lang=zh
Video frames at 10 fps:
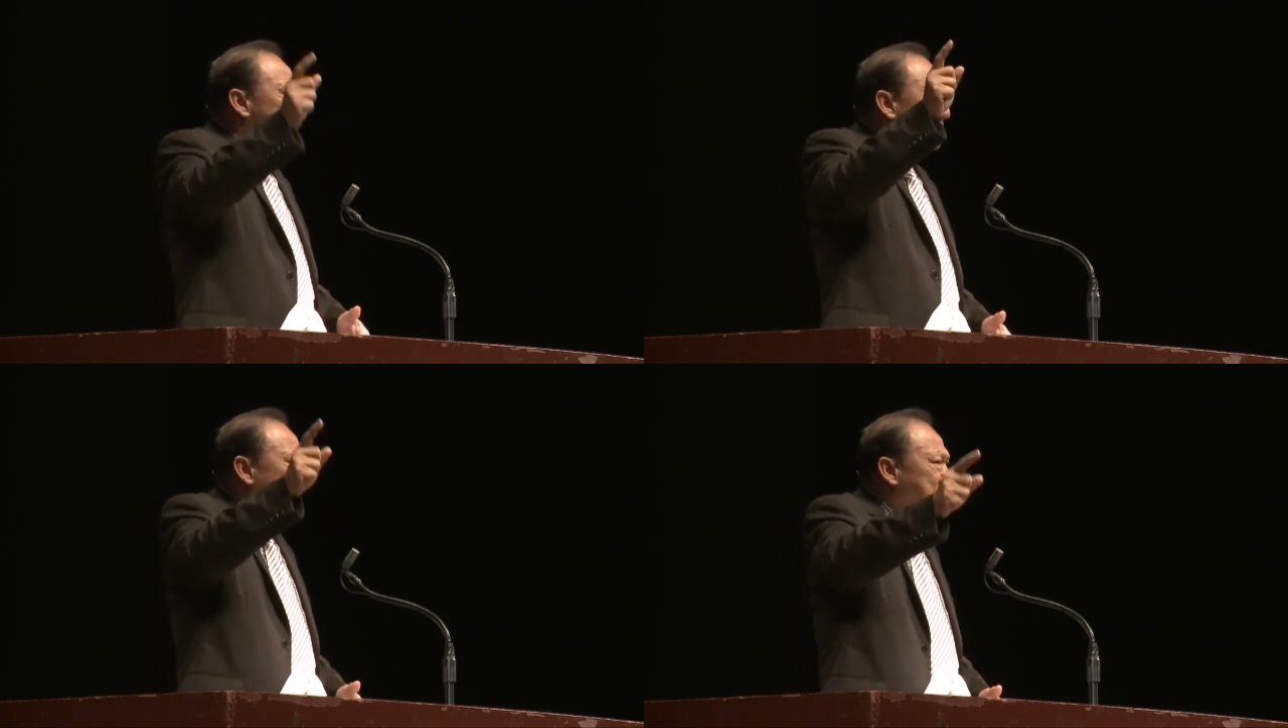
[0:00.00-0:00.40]

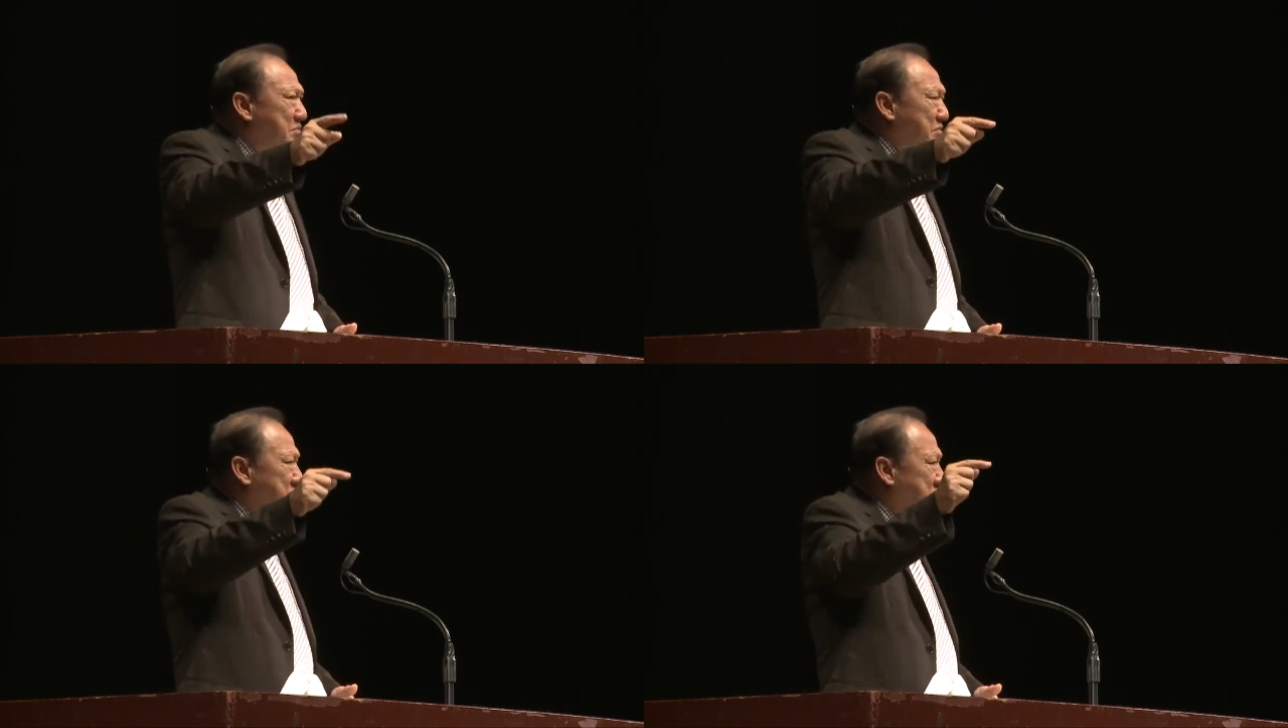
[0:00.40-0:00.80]

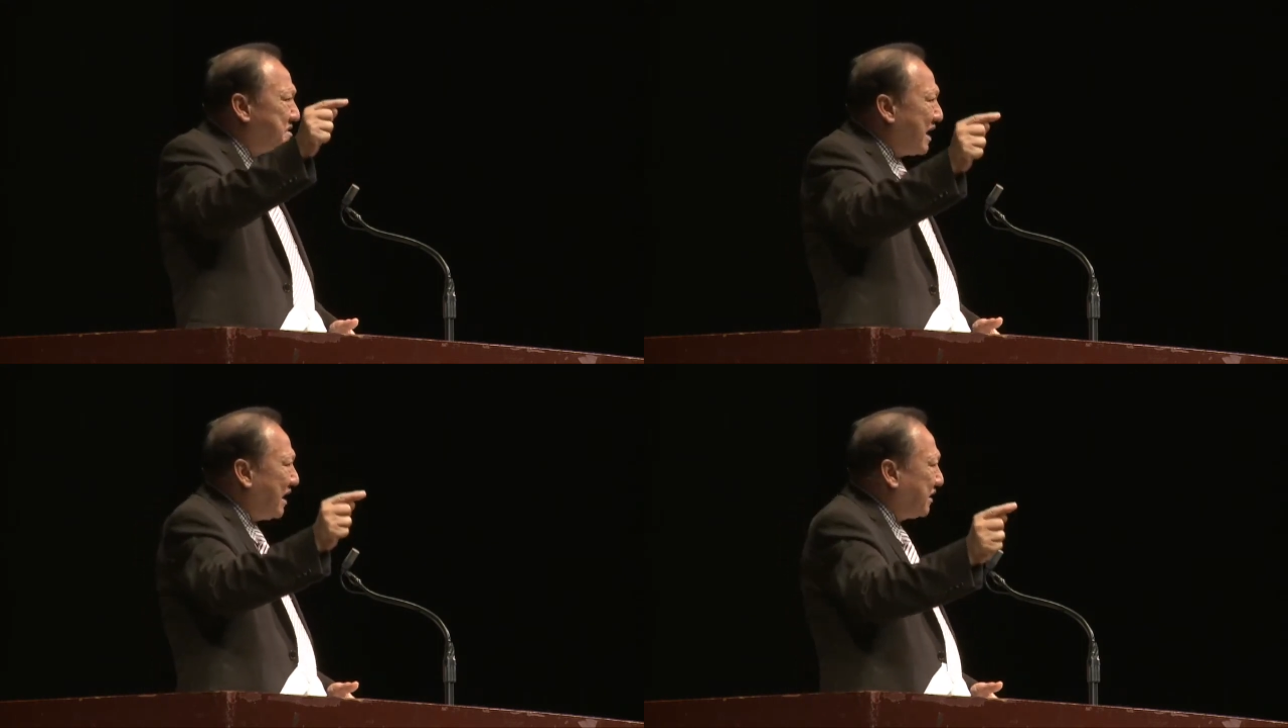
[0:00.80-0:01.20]
是不
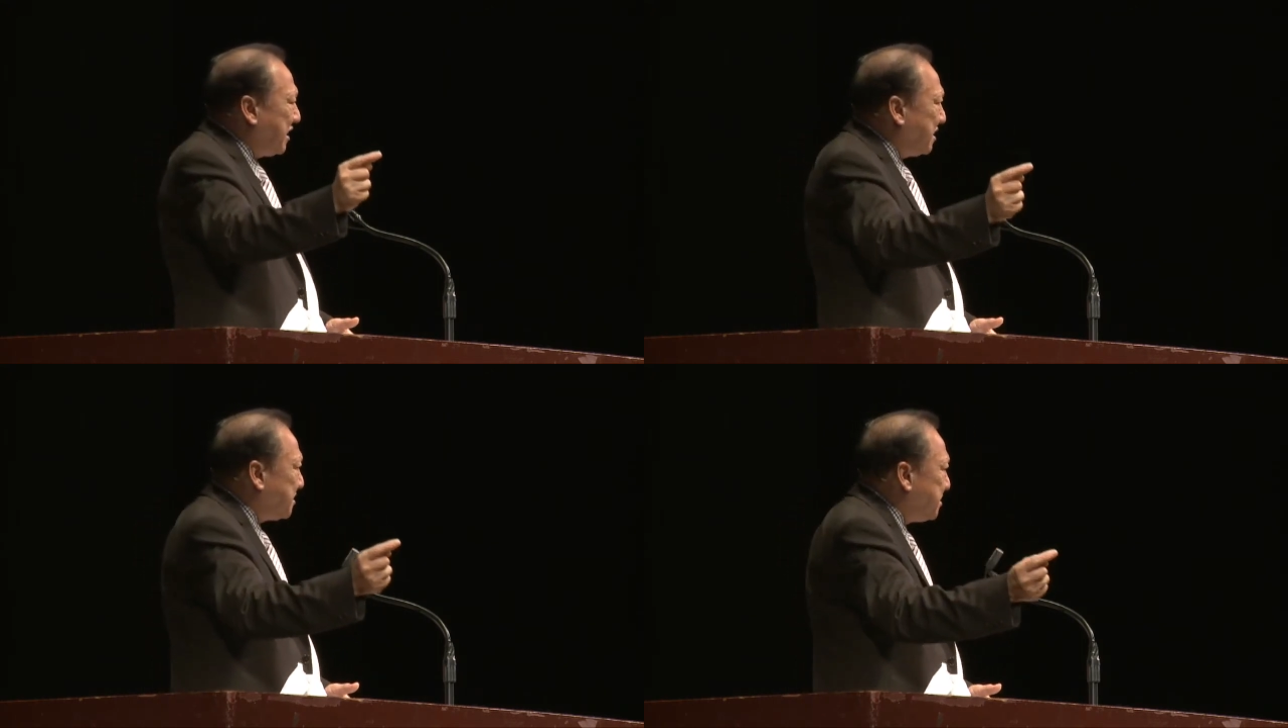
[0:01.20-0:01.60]
是
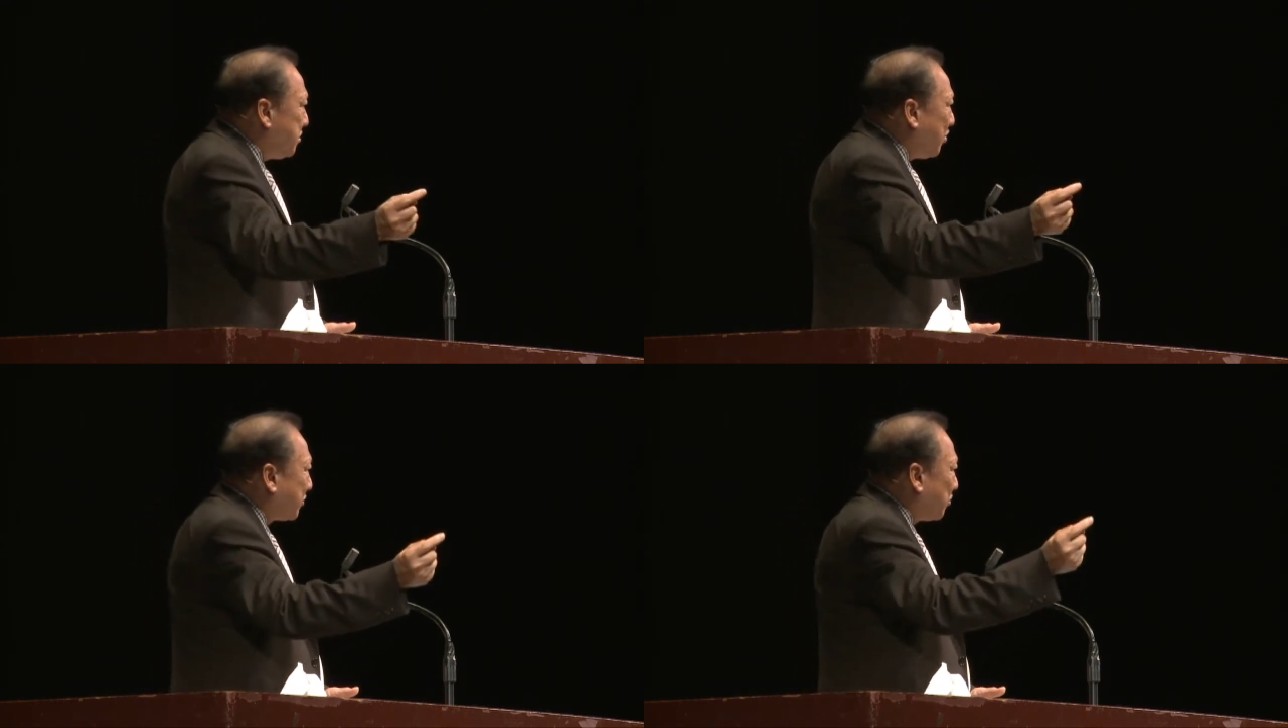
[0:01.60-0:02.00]
上帝的
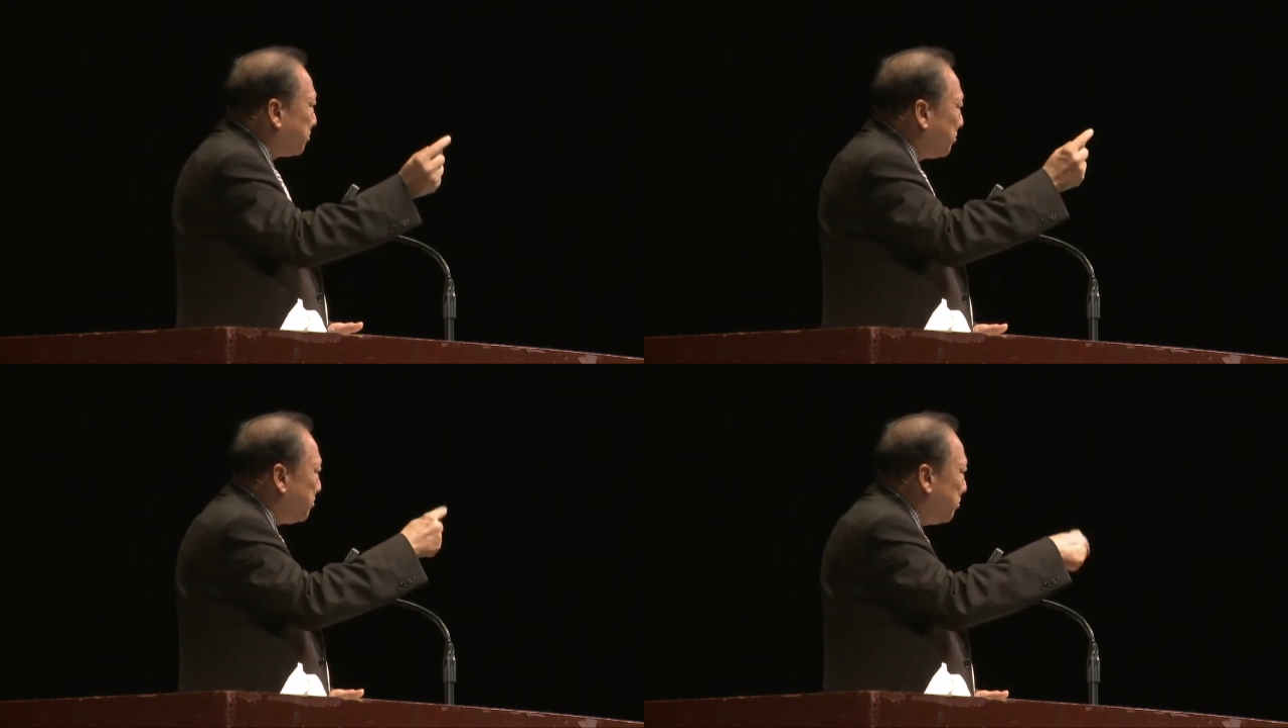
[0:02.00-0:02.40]
计划
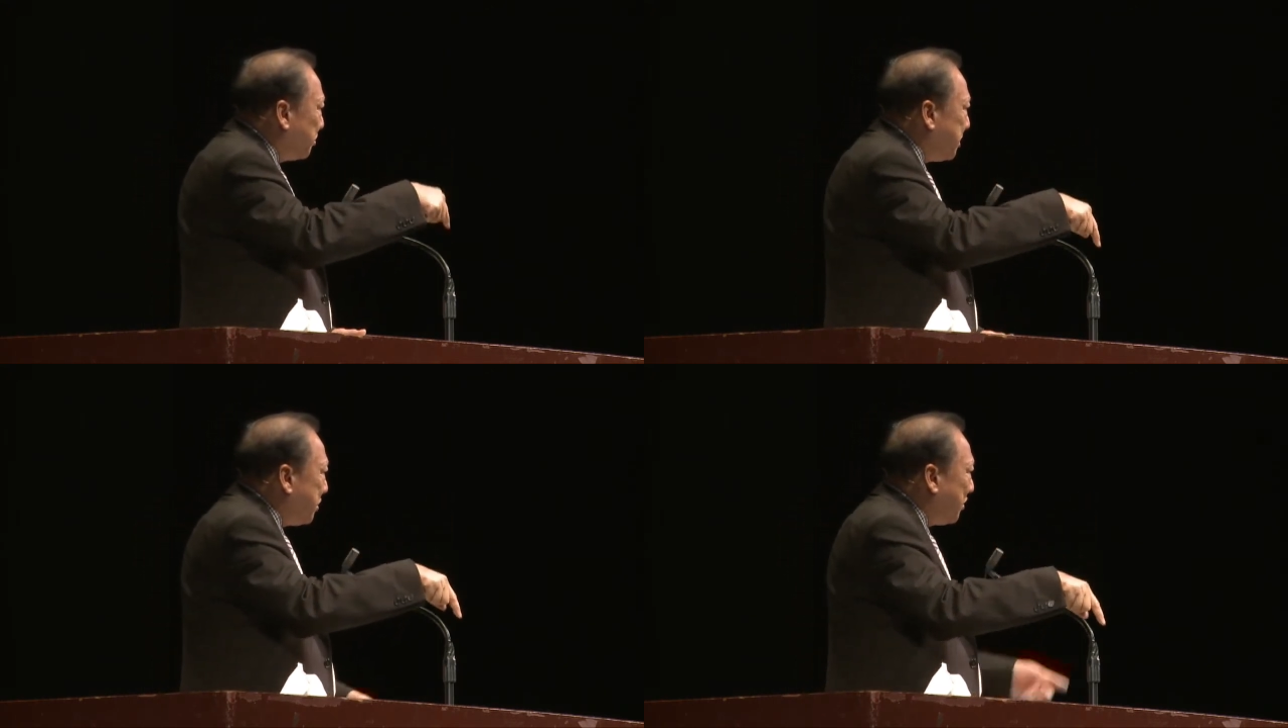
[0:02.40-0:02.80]
中间
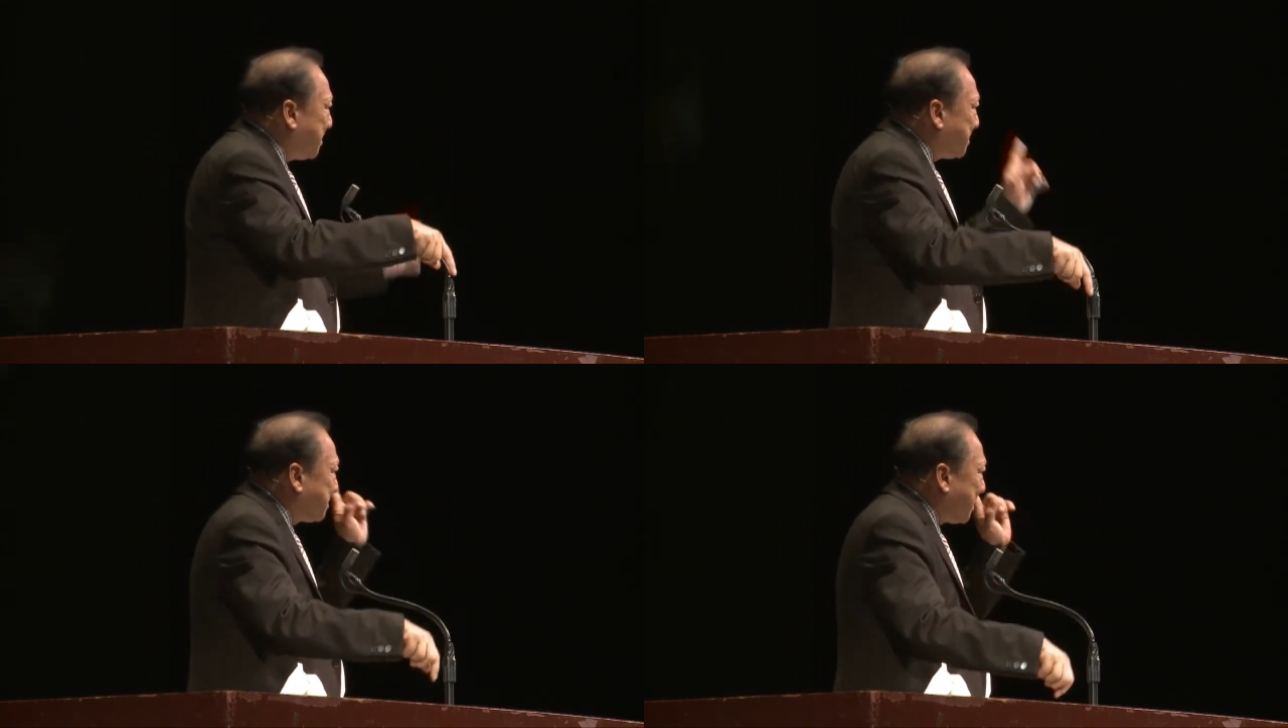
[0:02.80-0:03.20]
有意
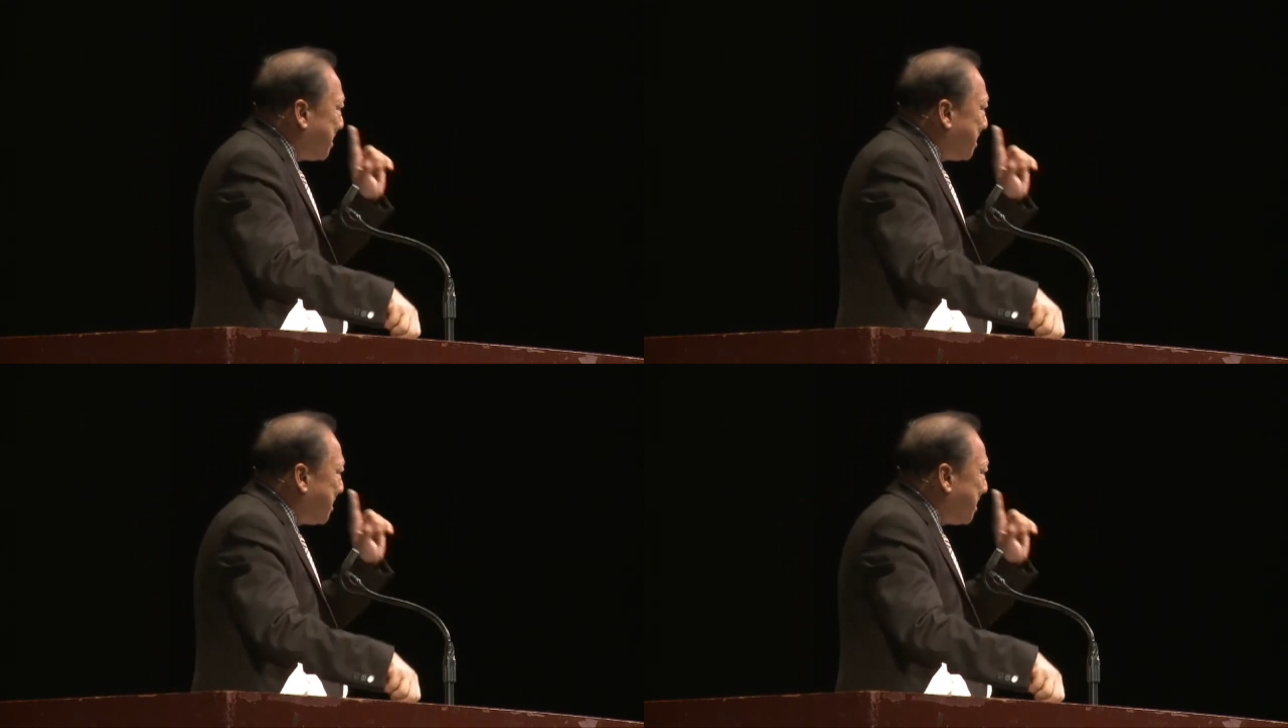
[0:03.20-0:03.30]
味